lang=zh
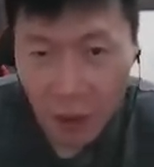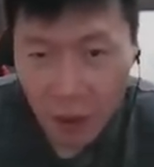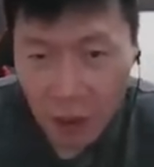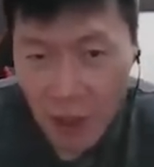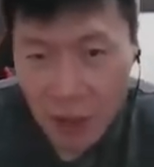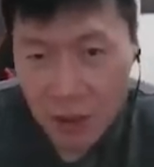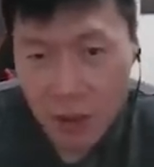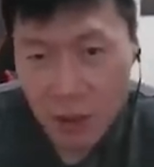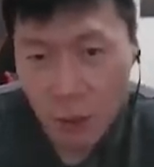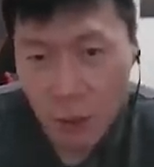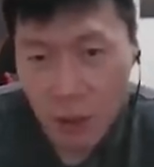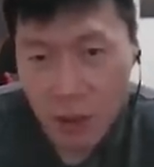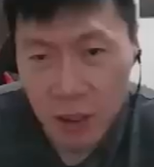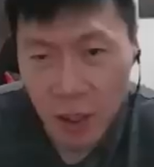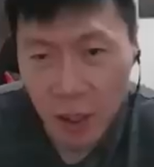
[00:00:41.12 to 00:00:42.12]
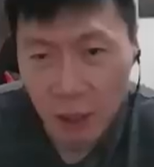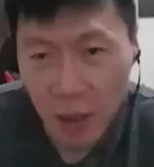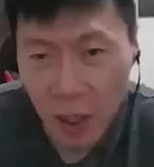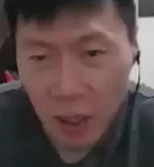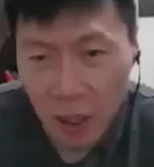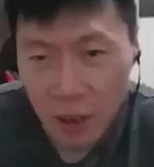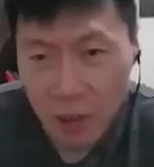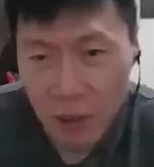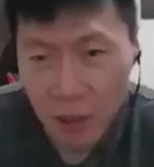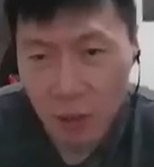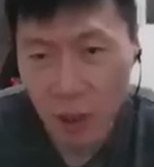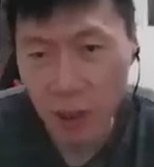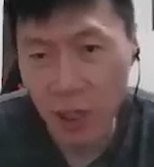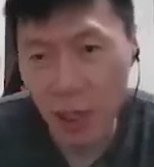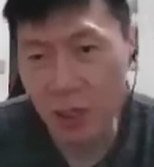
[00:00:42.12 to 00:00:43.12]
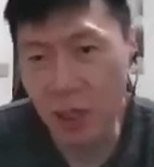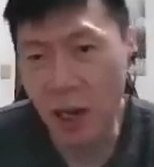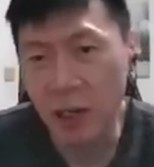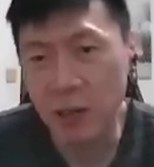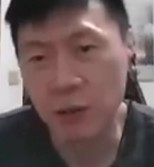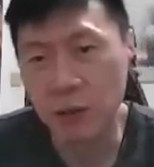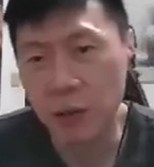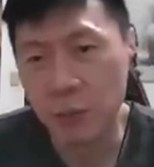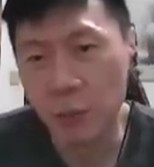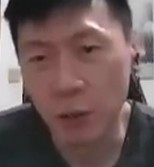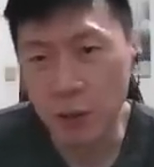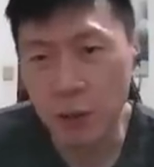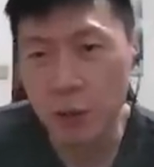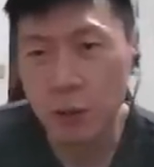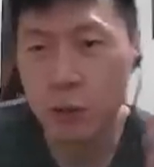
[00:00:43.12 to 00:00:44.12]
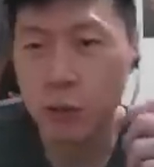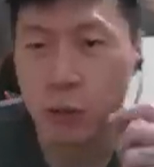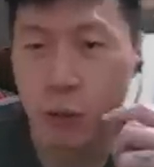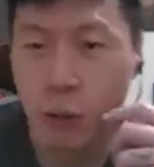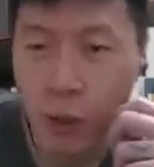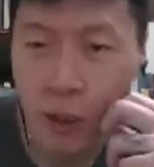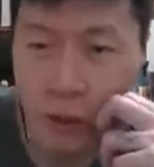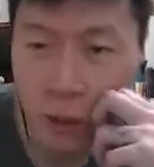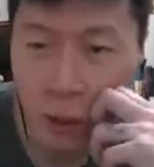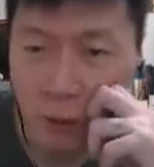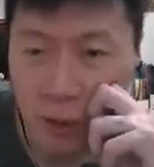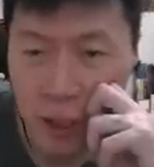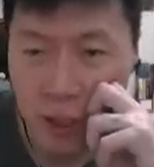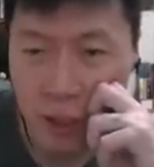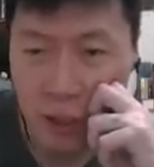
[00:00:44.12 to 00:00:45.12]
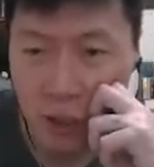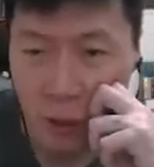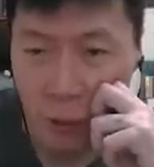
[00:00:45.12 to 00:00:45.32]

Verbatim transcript: 当时我即将满二十岁，在台中的某次聚会中认识